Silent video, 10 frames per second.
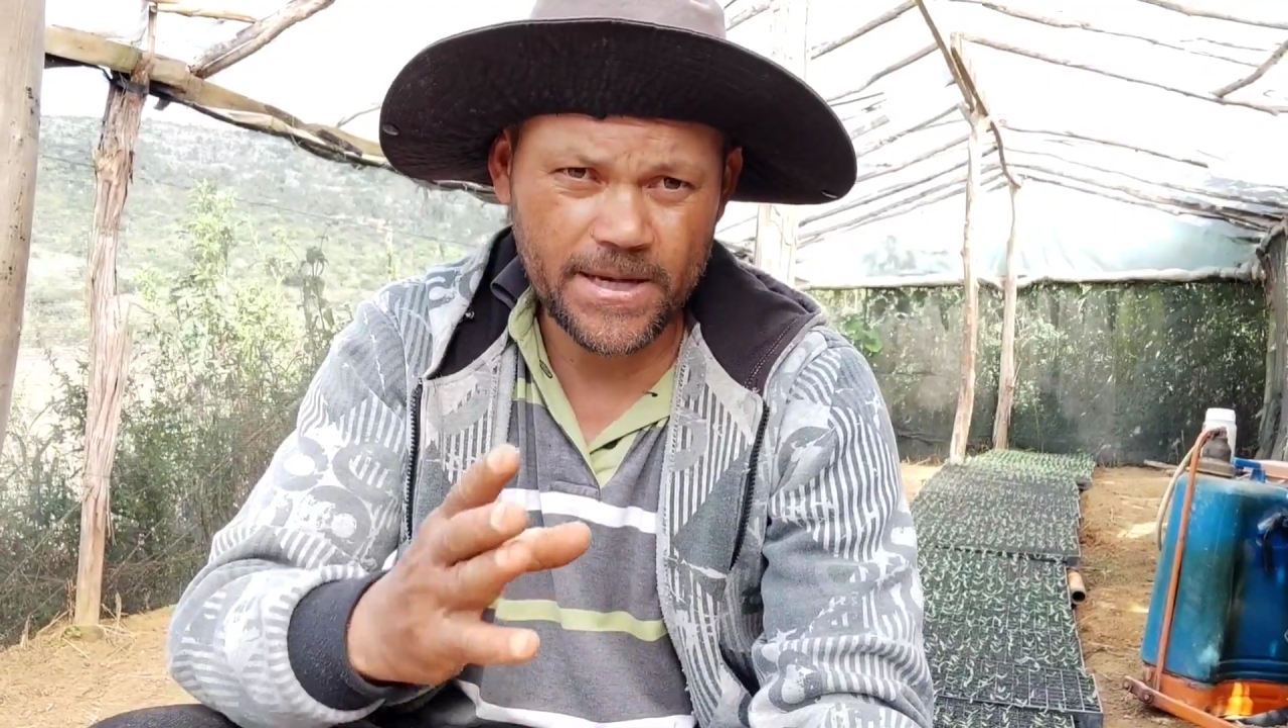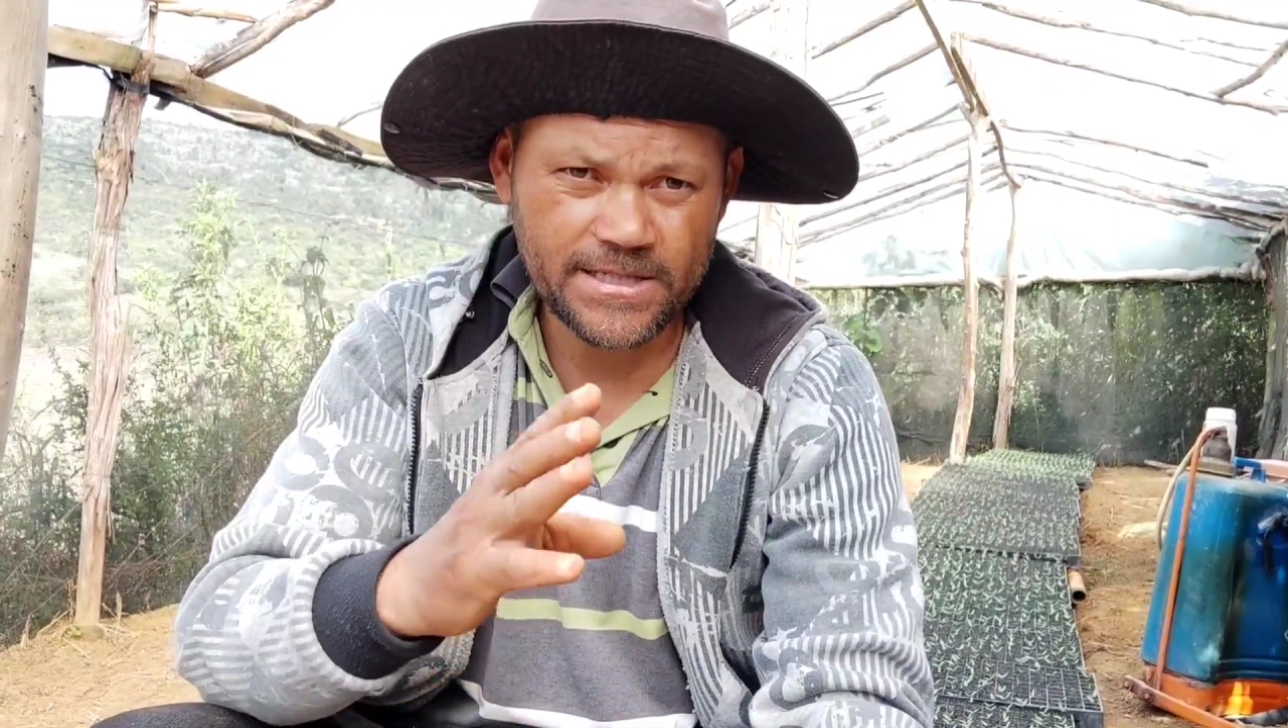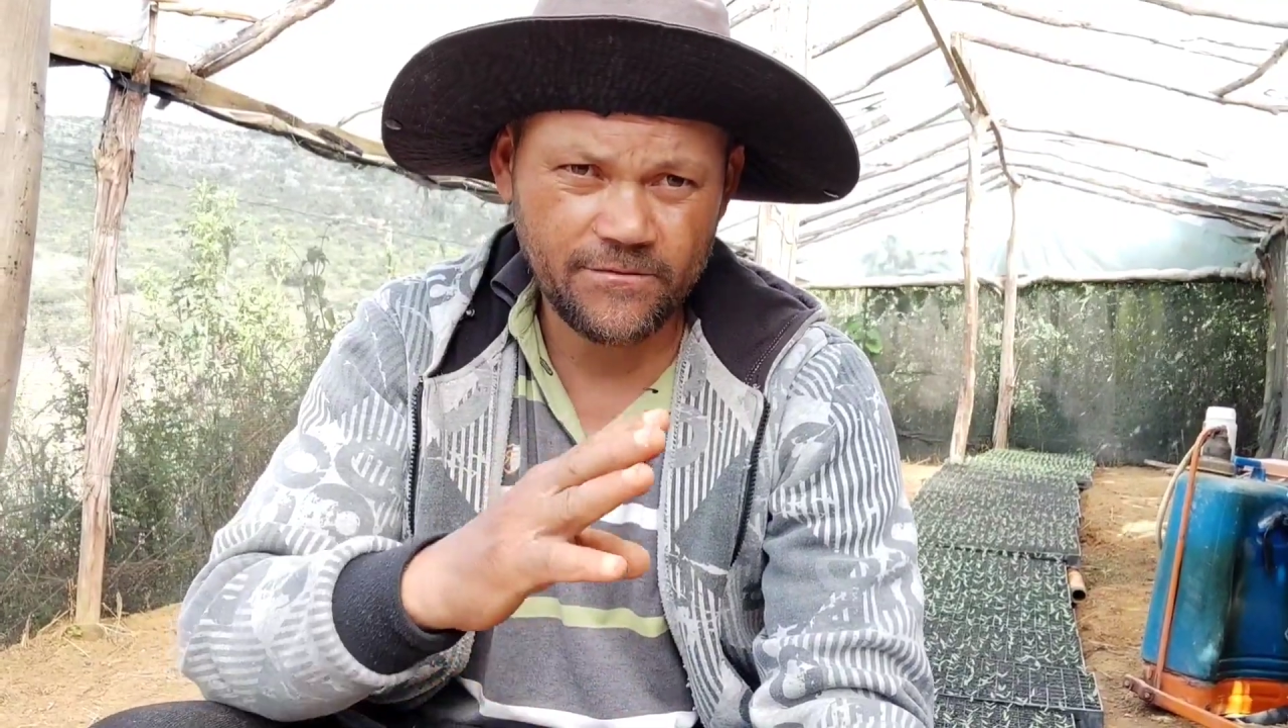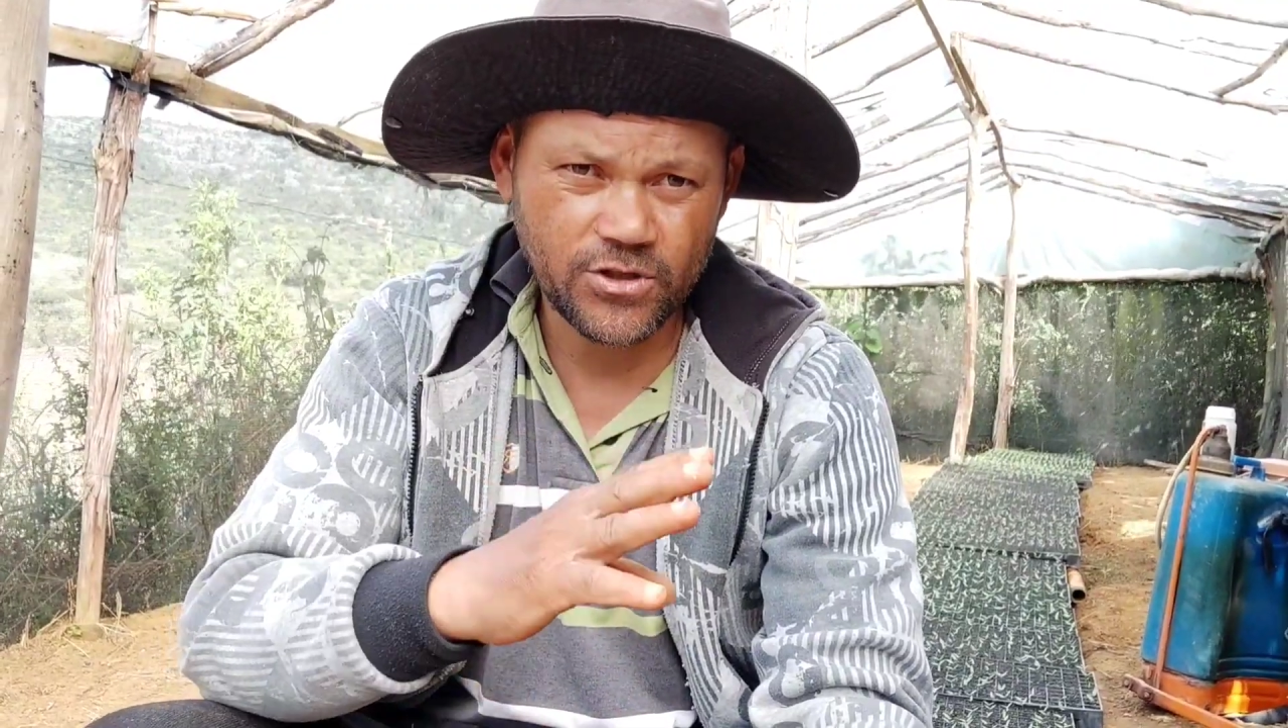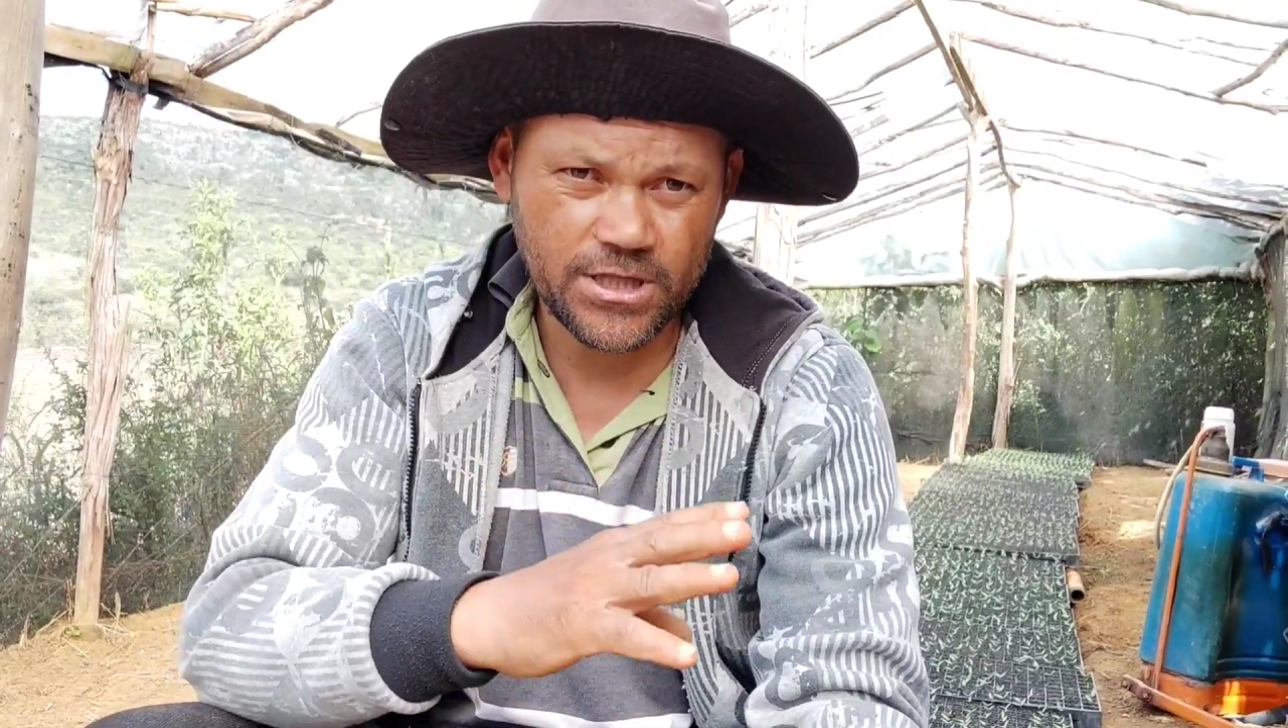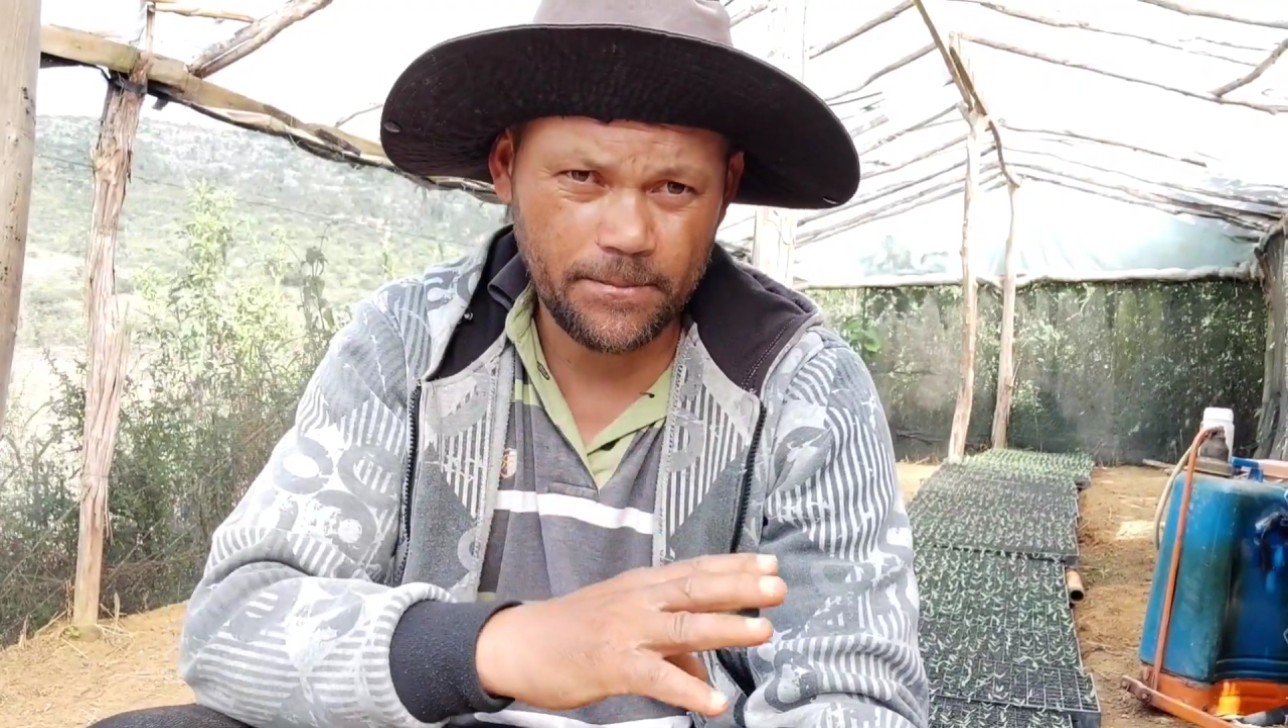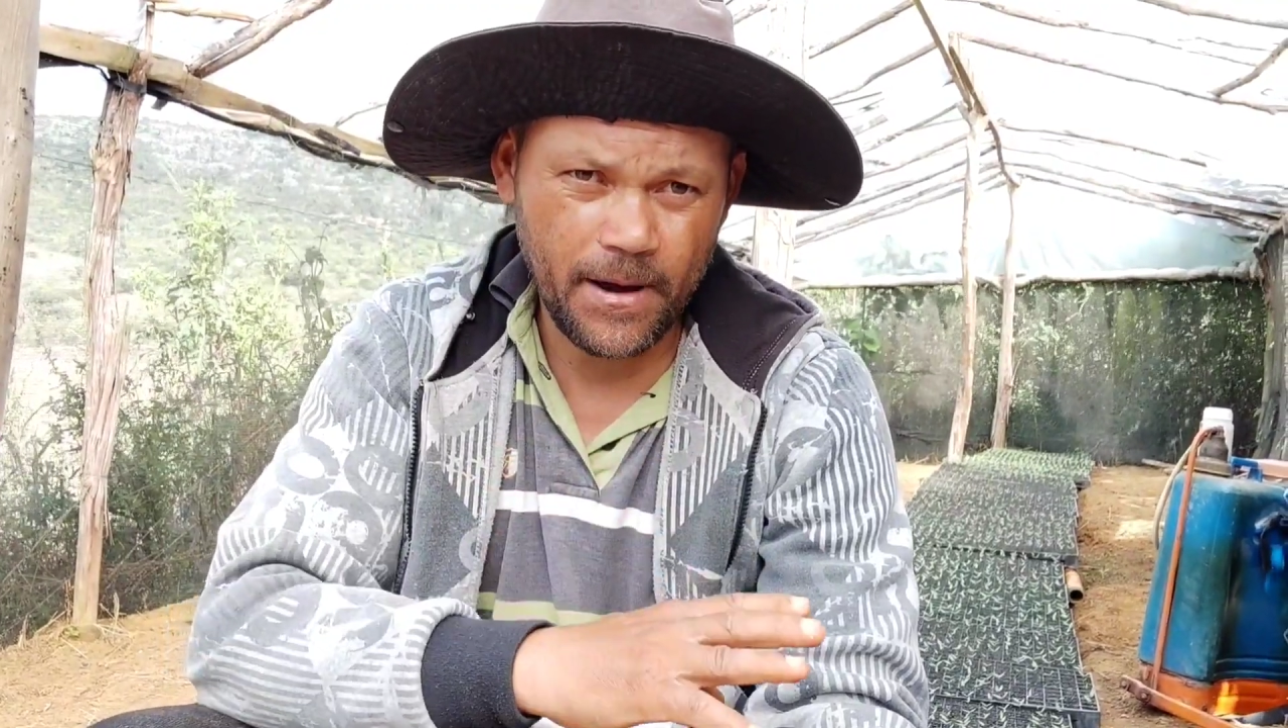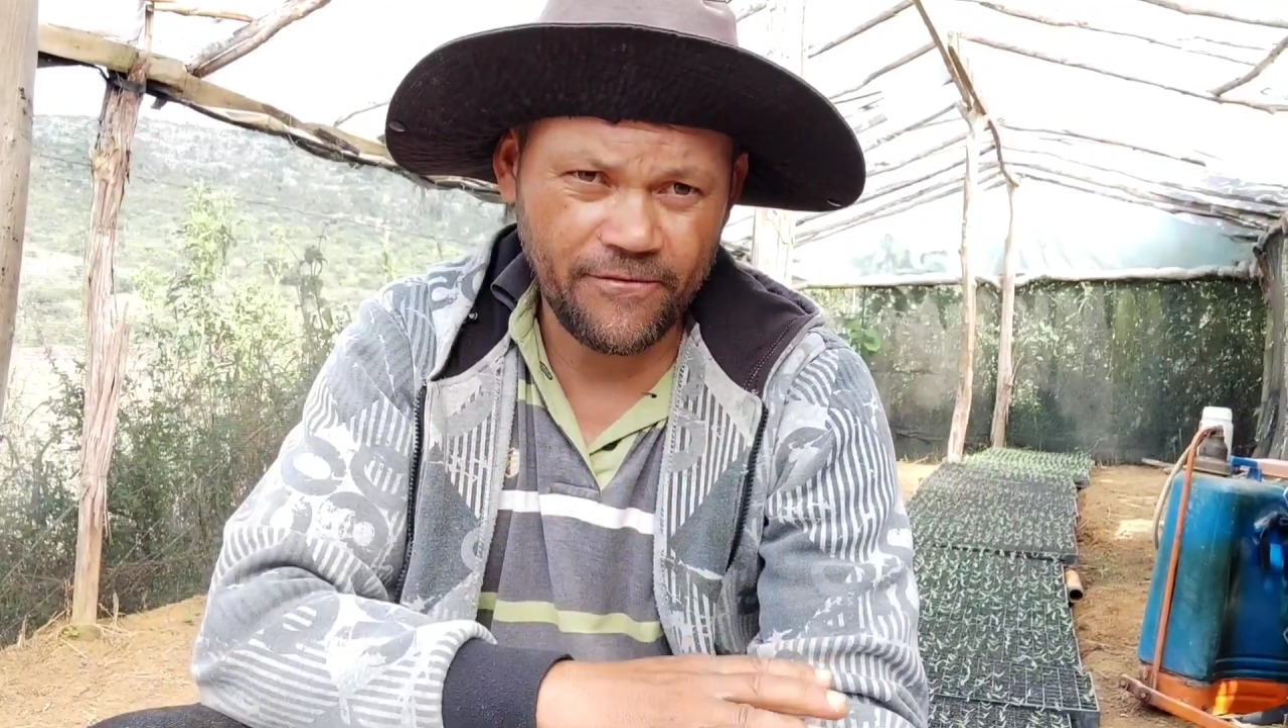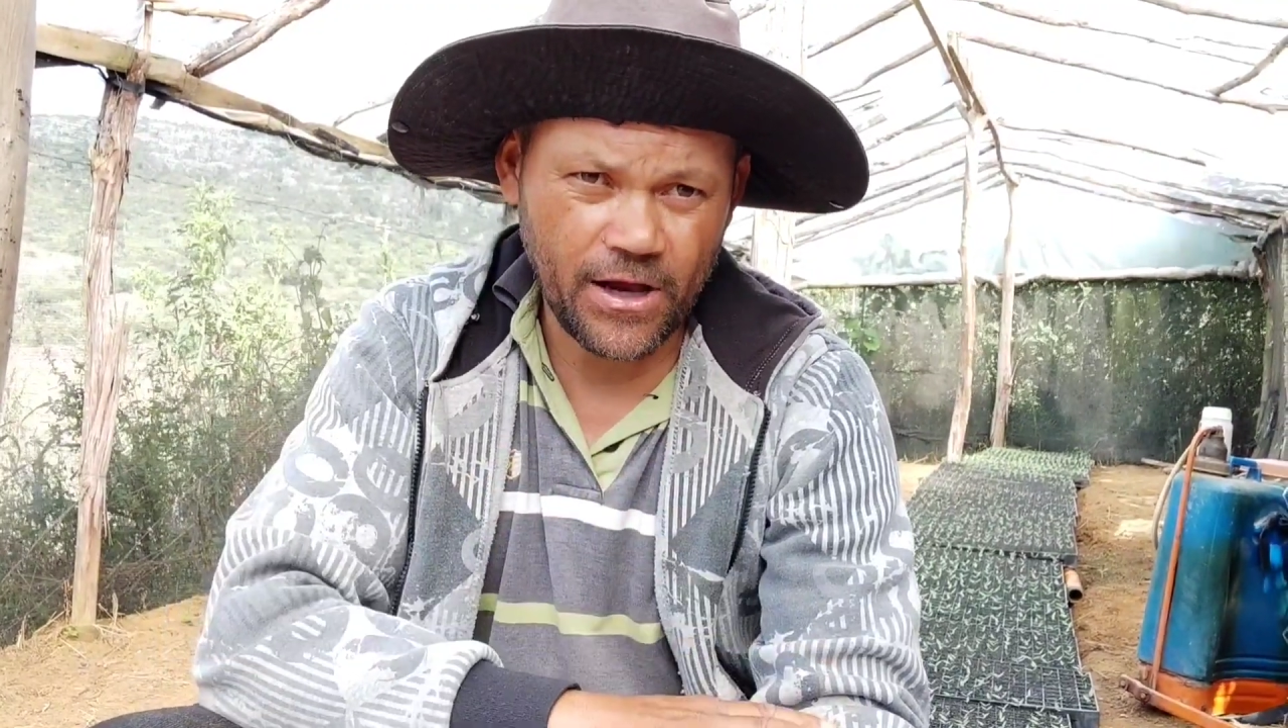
peço a você para